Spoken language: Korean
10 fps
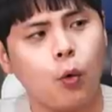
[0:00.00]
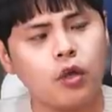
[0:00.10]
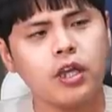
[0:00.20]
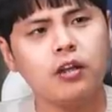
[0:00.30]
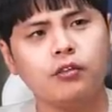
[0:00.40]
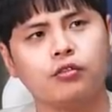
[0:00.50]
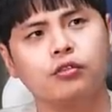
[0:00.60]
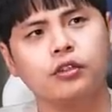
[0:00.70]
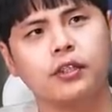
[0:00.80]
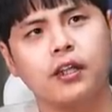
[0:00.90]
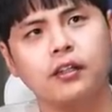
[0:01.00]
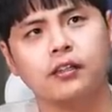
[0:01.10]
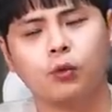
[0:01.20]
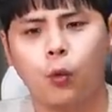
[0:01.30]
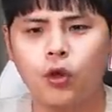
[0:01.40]
고기를 구울 때는
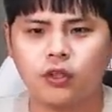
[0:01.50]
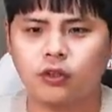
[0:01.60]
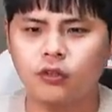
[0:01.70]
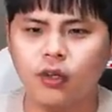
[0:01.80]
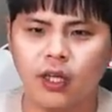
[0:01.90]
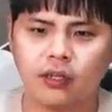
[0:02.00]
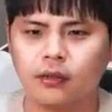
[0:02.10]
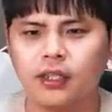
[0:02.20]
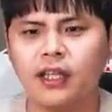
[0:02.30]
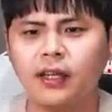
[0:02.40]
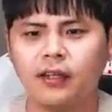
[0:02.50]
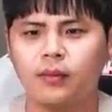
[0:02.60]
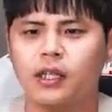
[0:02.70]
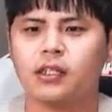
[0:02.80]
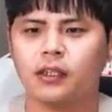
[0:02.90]
그 고기 특유의 느끼한
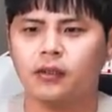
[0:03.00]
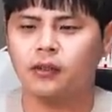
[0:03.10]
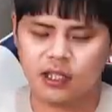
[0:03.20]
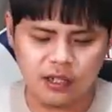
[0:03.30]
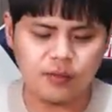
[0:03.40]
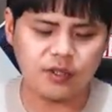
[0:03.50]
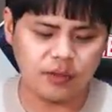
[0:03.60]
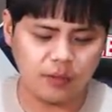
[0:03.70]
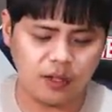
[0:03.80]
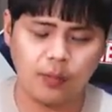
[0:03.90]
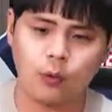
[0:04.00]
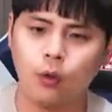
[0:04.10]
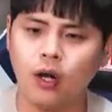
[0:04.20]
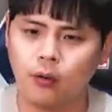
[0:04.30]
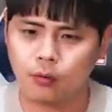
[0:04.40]
냄새 있잖아요. 기름진 냄새 막
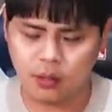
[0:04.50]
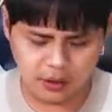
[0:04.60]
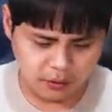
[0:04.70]
올라오고 막